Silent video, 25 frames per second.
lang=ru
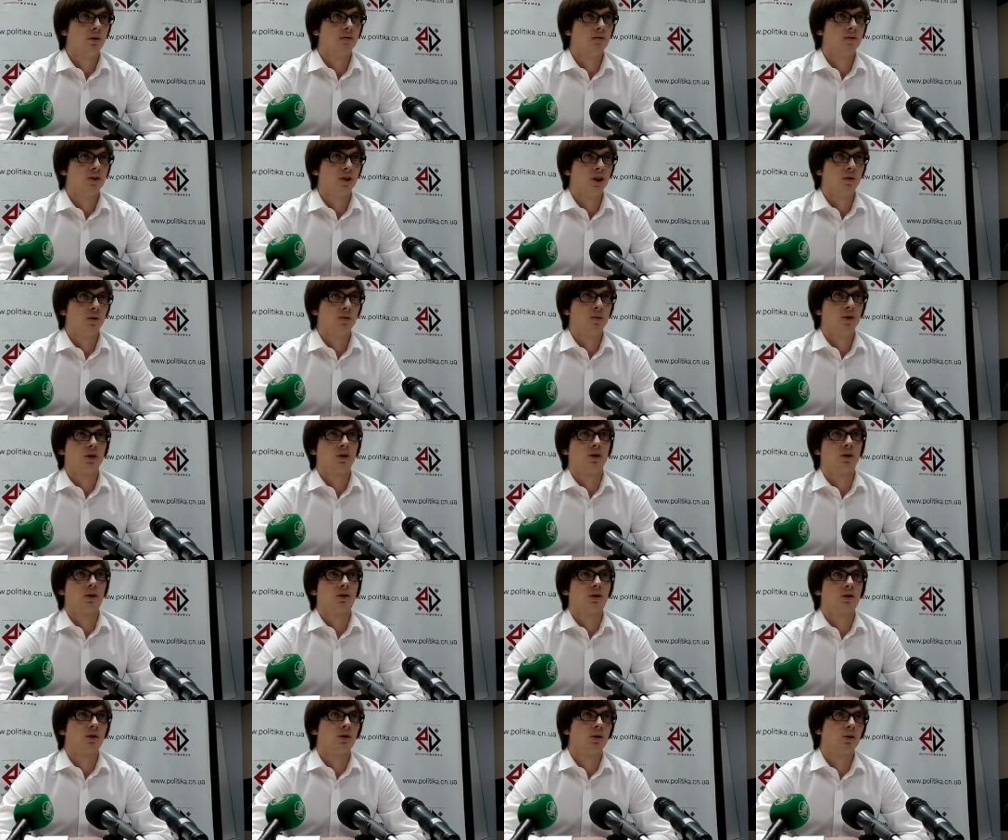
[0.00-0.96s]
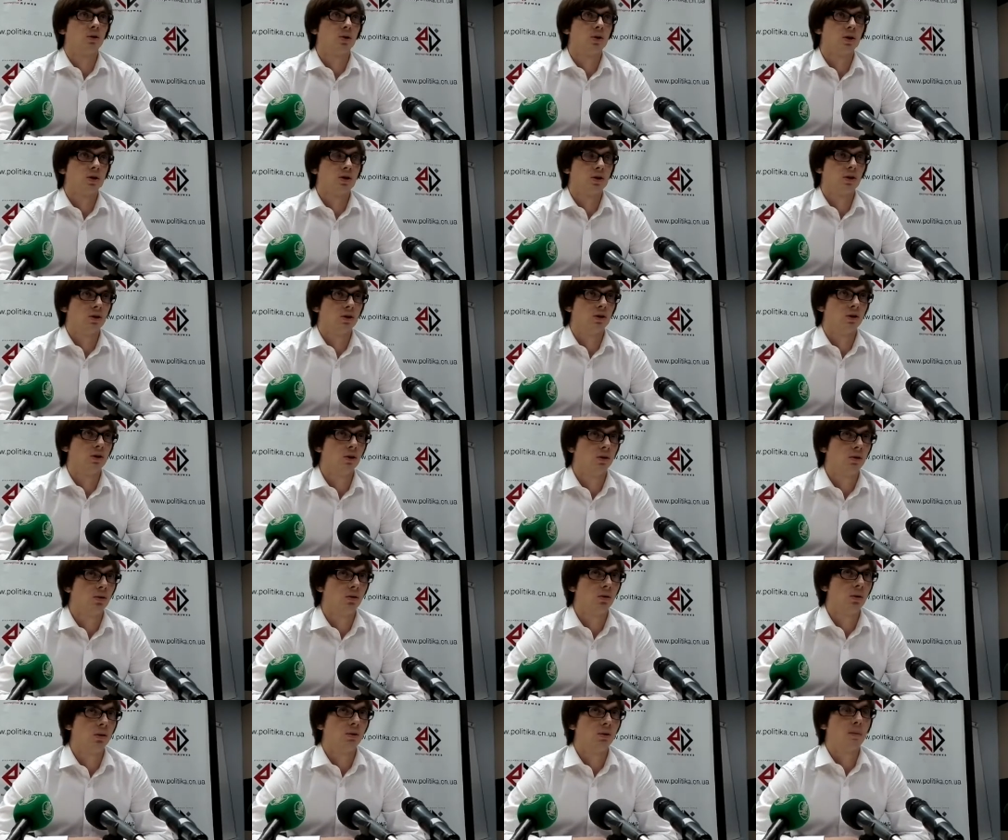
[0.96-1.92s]
Все объекты, которые находятся на
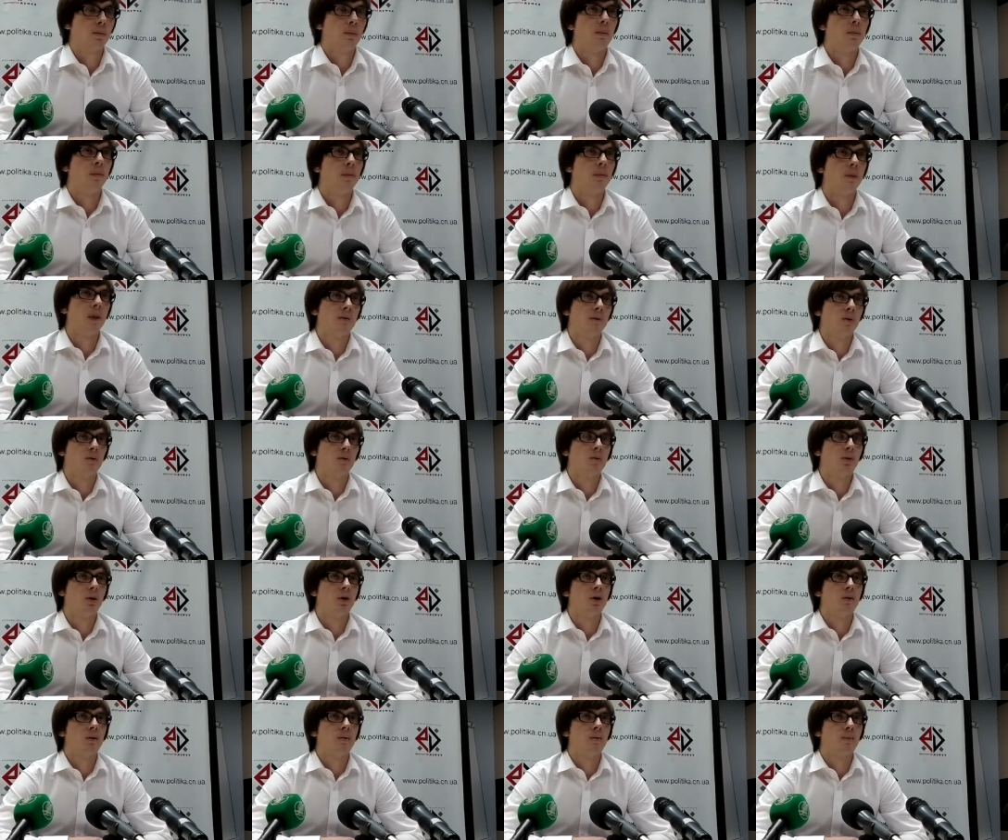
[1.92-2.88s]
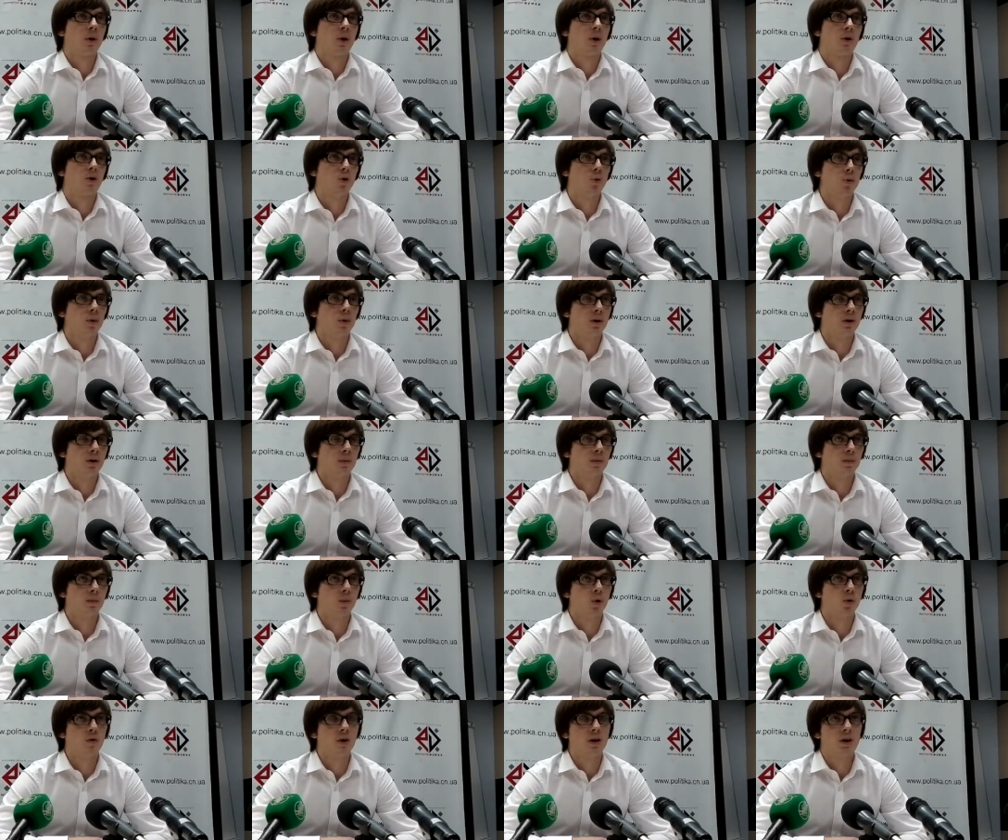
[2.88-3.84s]
территории, нами были куплены.
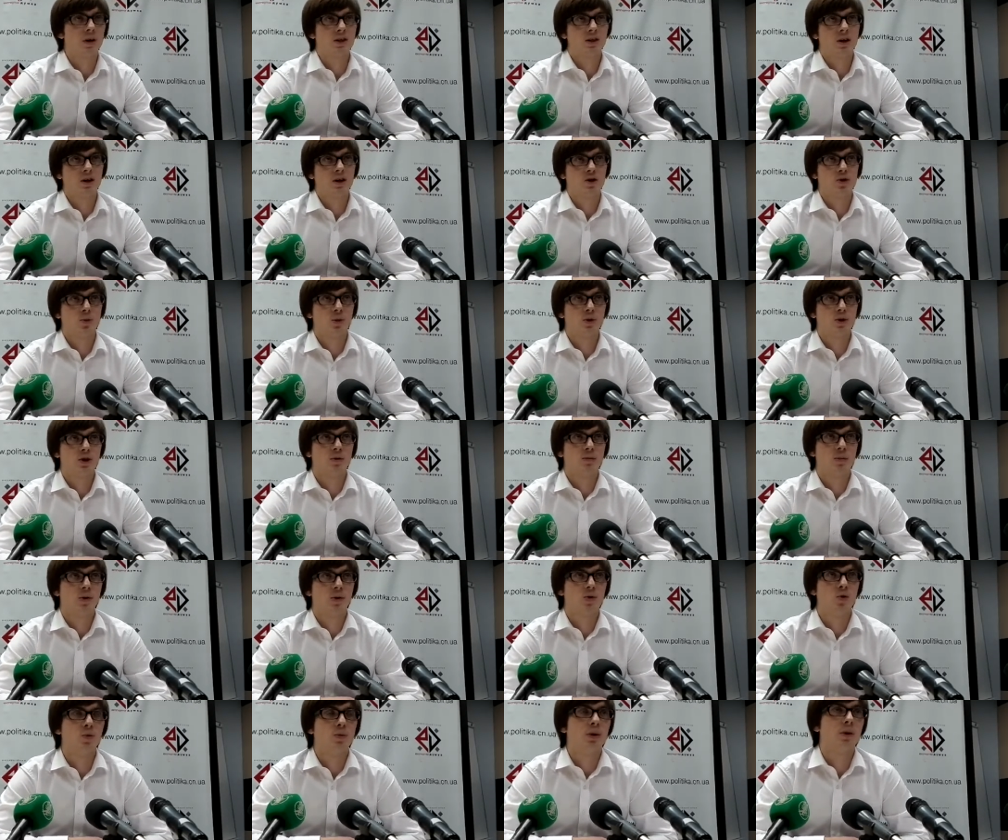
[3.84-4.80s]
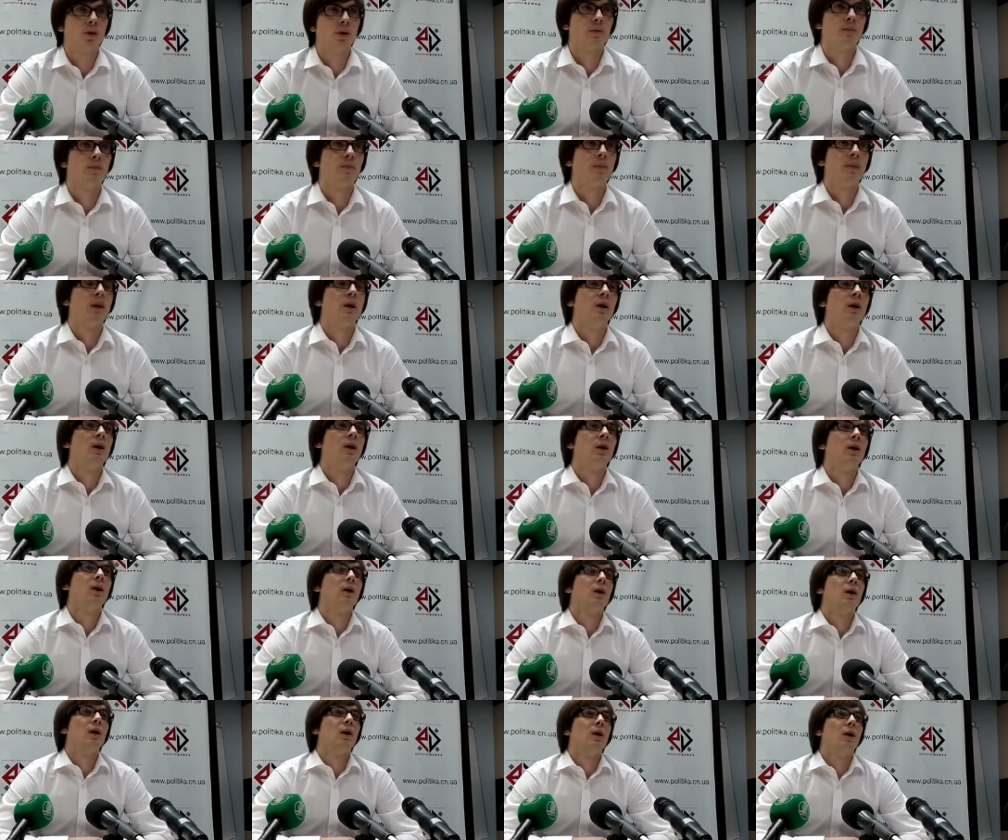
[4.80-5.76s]
Буквально сразу после покупки
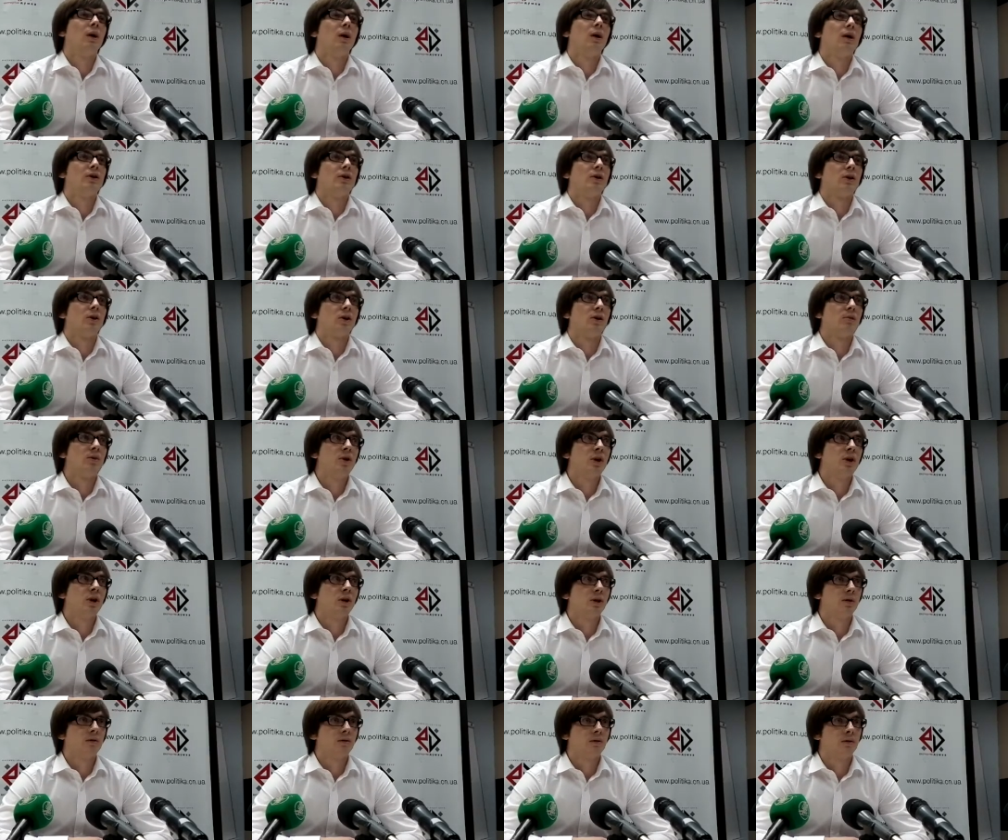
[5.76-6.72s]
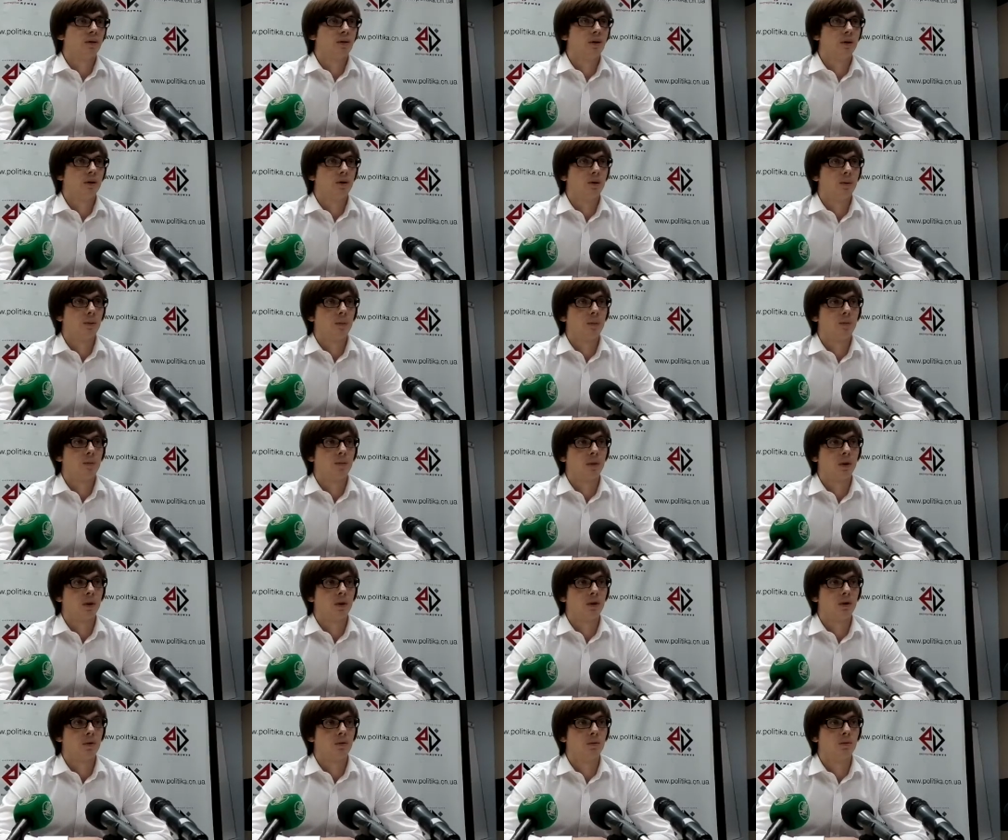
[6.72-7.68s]
этих объектов
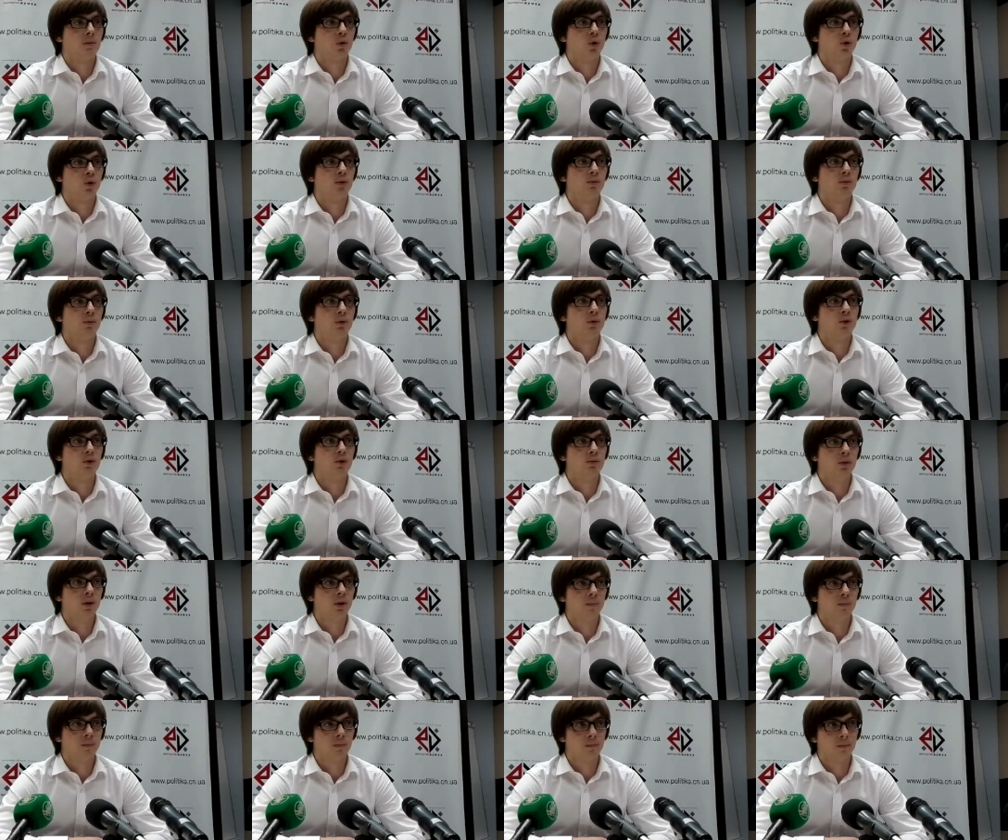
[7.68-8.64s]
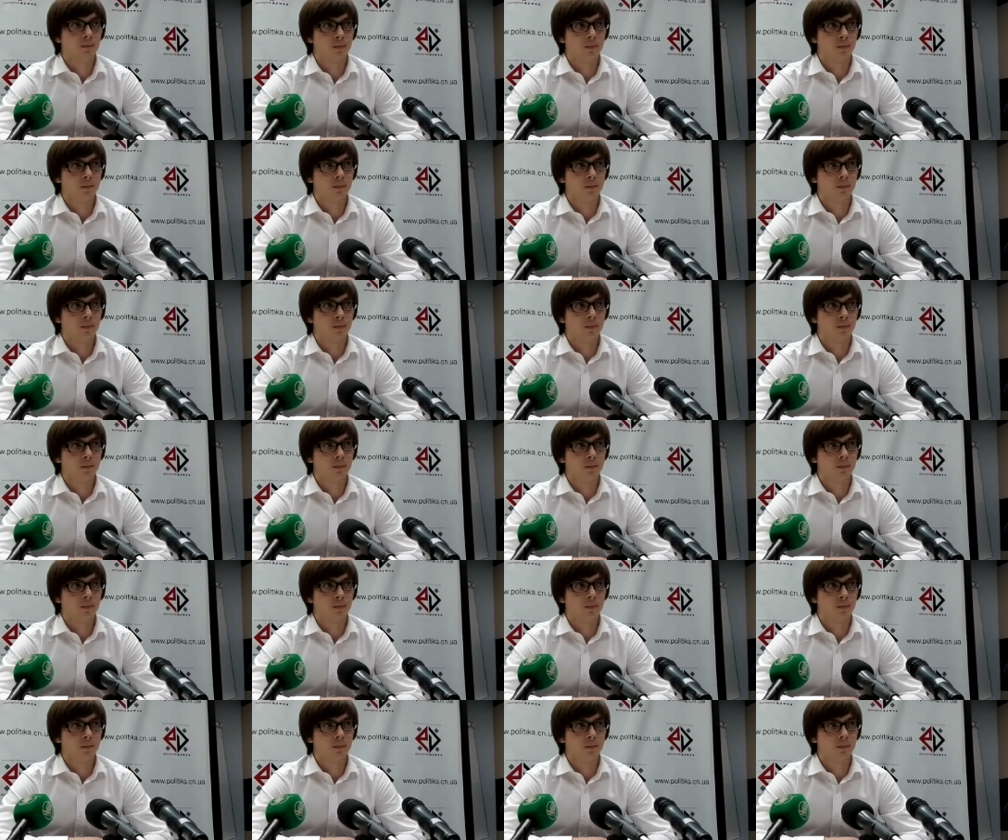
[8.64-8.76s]
многими людьми,